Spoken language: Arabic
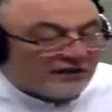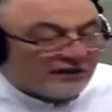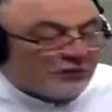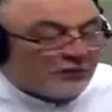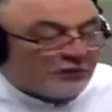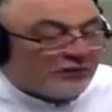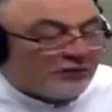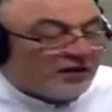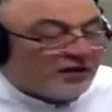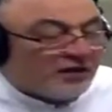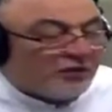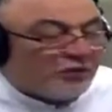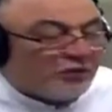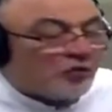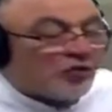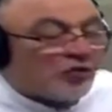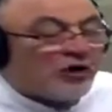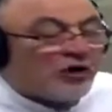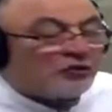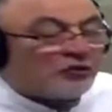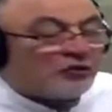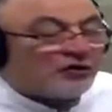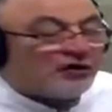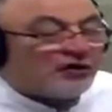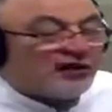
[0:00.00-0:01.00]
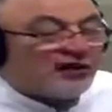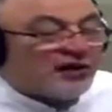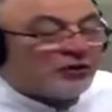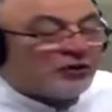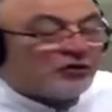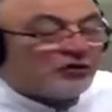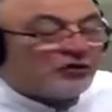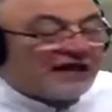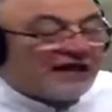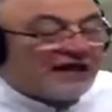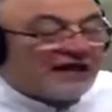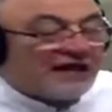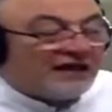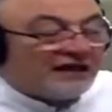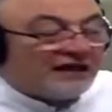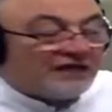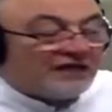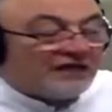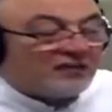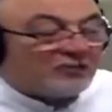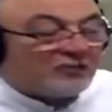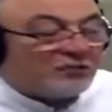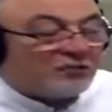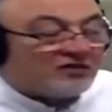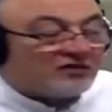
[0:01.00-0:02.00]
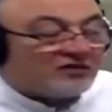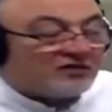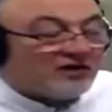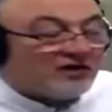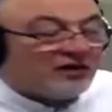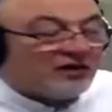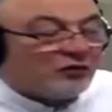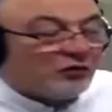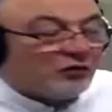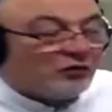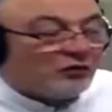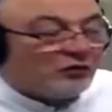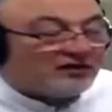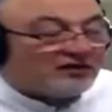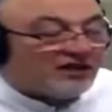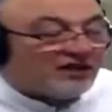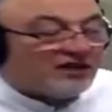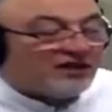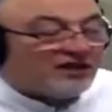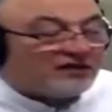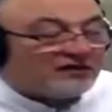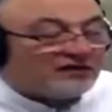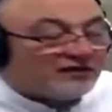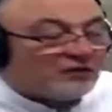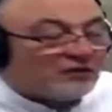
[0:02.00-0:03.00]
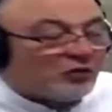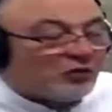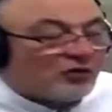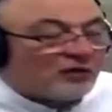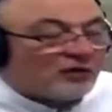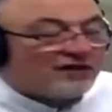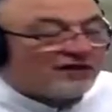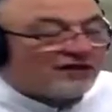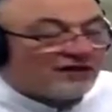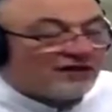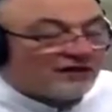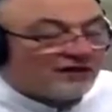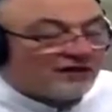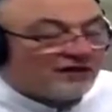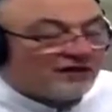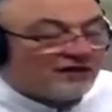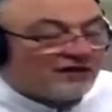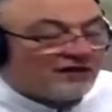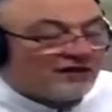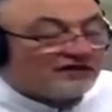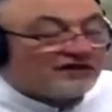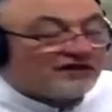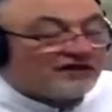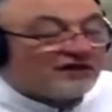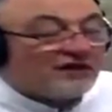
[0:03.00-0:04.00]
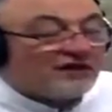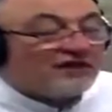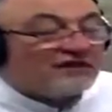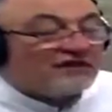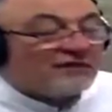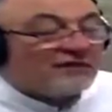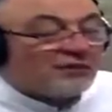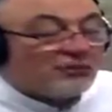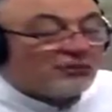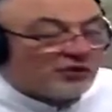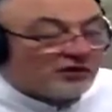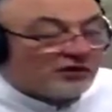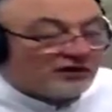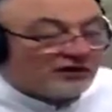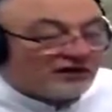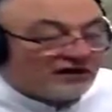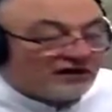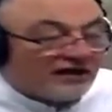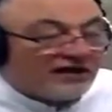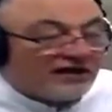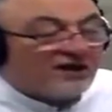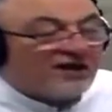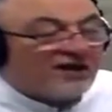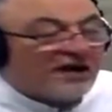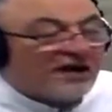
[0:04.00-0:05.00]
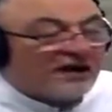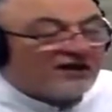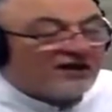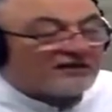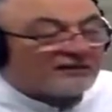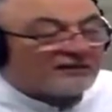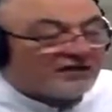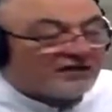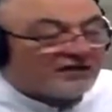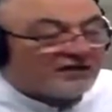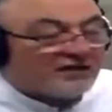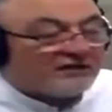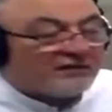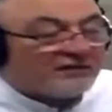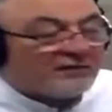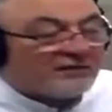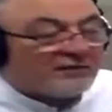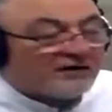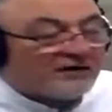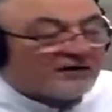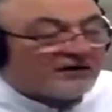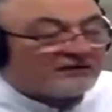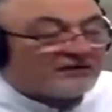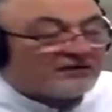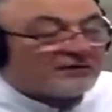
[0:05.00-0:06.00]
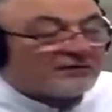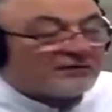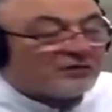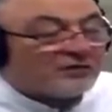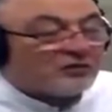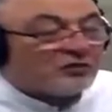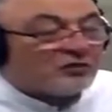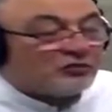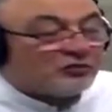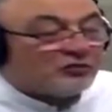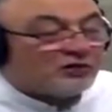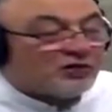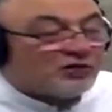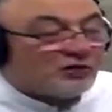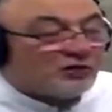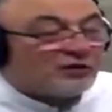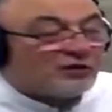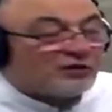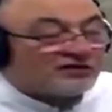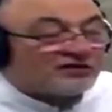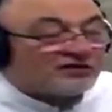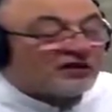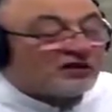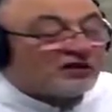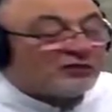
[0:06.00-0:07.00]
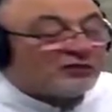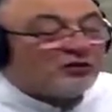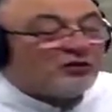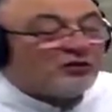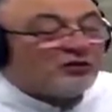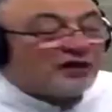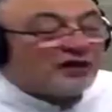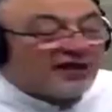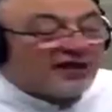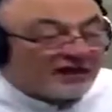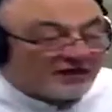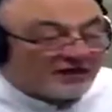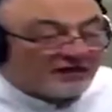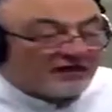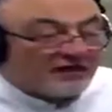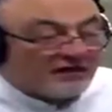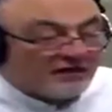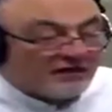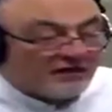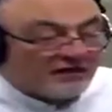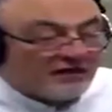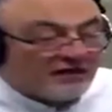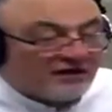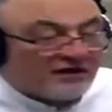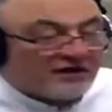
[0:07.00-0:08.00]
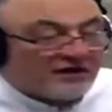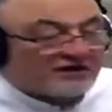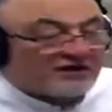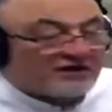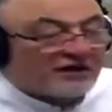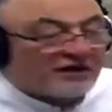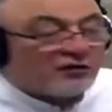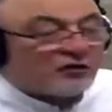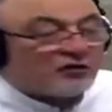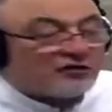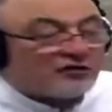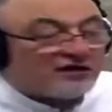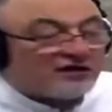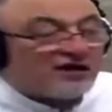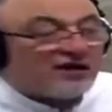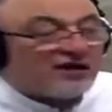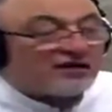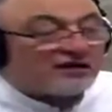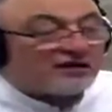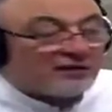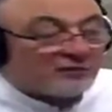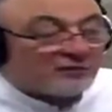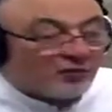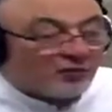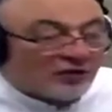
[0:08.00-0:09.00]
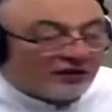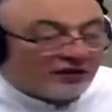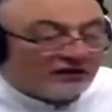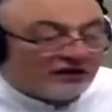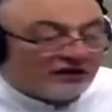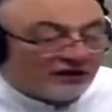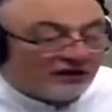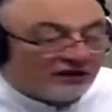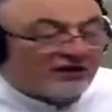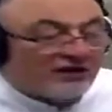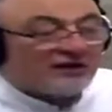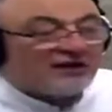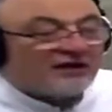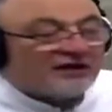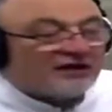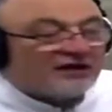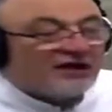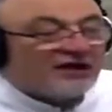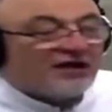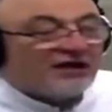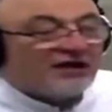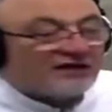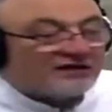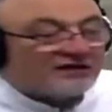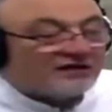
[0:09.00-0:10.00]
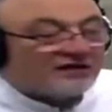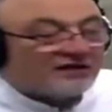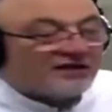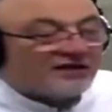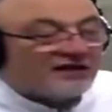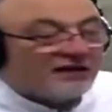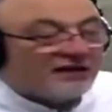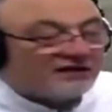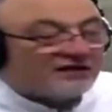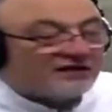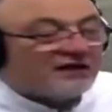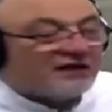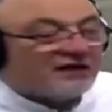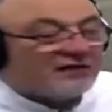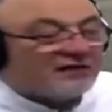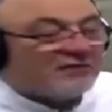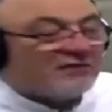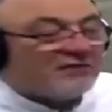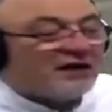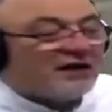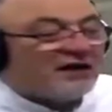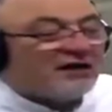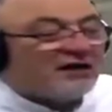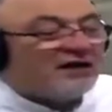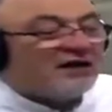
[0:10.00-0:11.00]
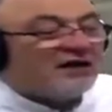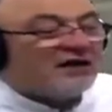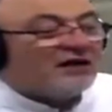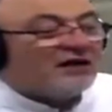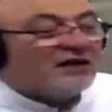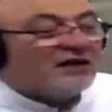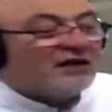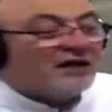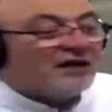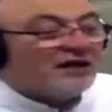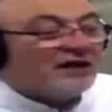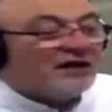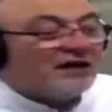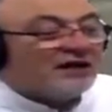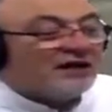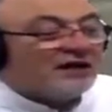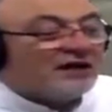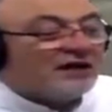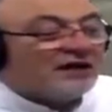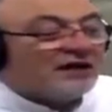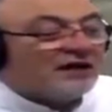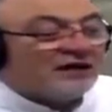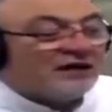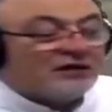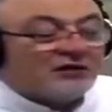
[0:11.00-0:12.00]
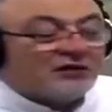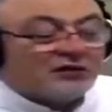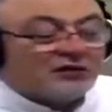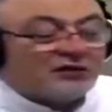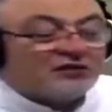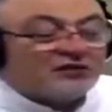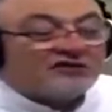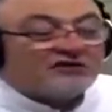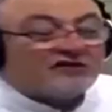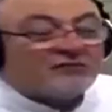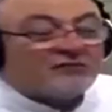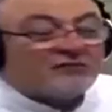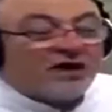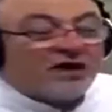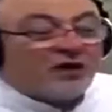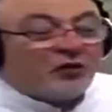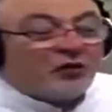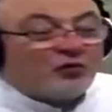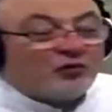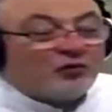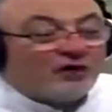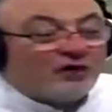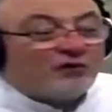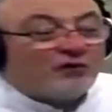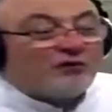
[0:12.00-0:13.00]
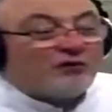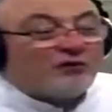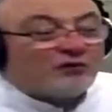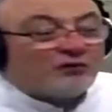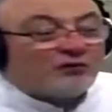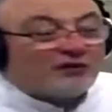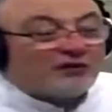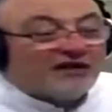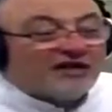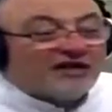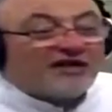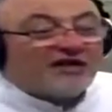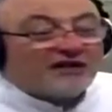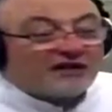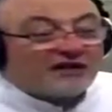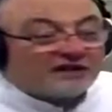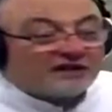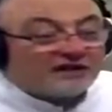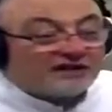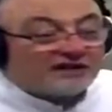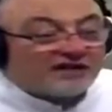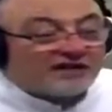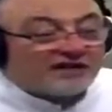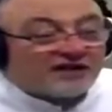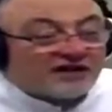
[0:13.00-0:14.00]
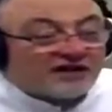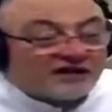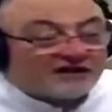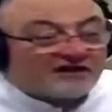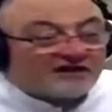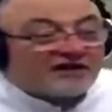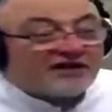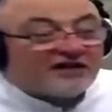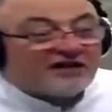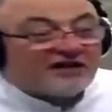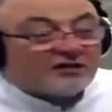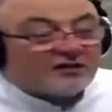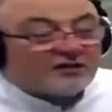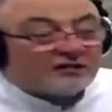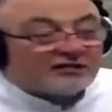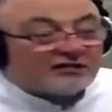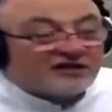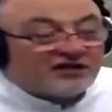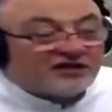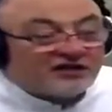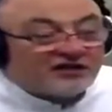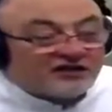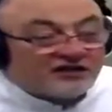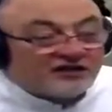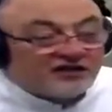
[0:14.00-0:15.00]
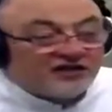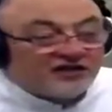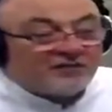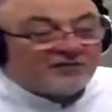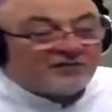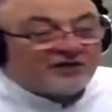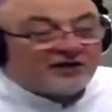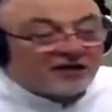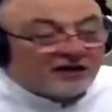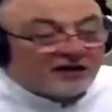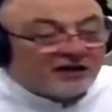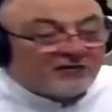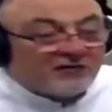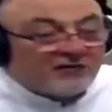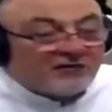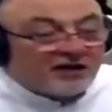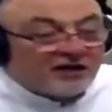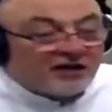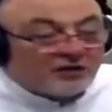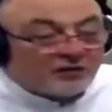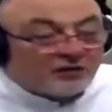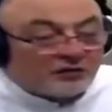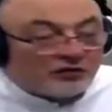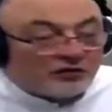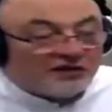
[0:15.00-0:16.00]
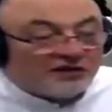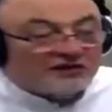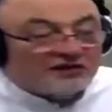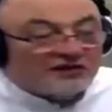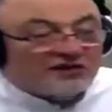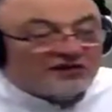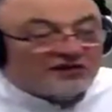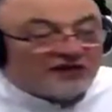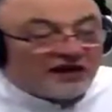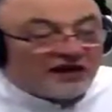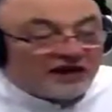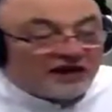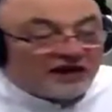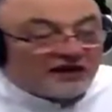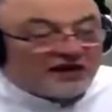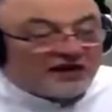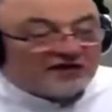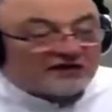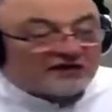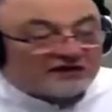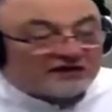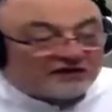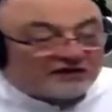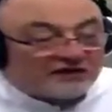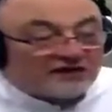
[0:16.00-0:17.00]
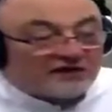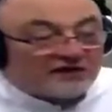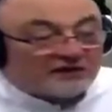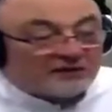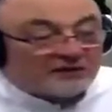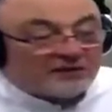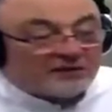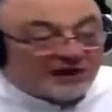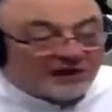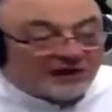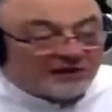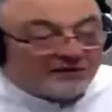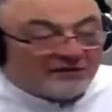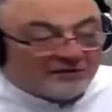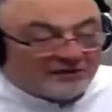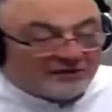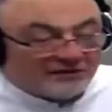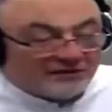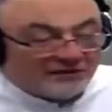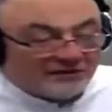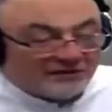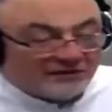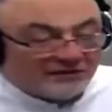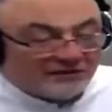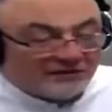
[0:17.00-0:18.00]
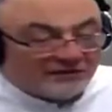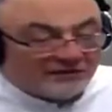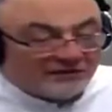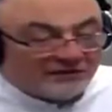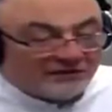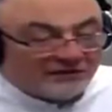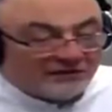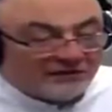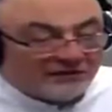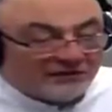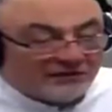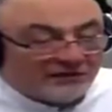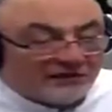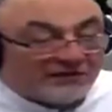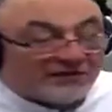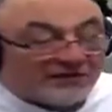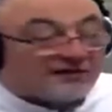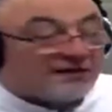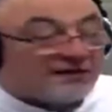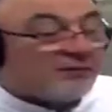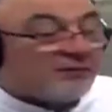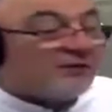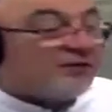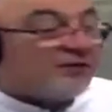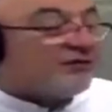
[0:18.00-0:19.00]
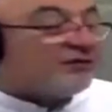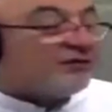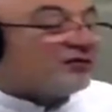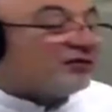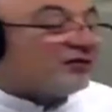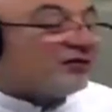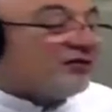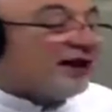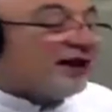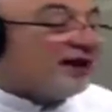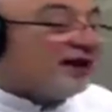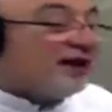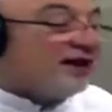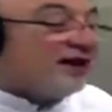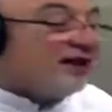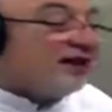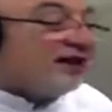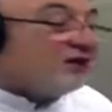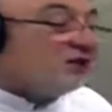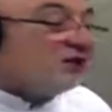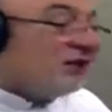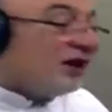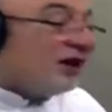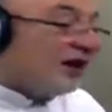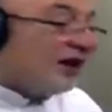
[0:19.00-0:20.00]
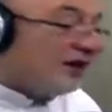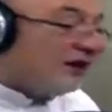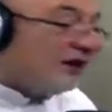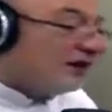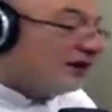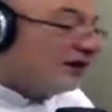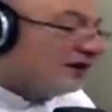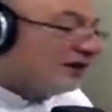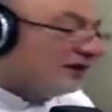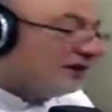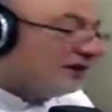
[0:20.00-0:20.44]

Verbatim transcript: ميم واو دال ودال عين صلوا صلاة مودع صلاة مودع أي صلاة من يستدبر الدنيا ويستقبل الآخرة صلوا صلاة مودع يعني صلاة من آه، آه، يسمح له بآخر ركعتين يصليهما قبل أن يغادر الحياة إلى رب العالمين طب افرض بقى ان واحد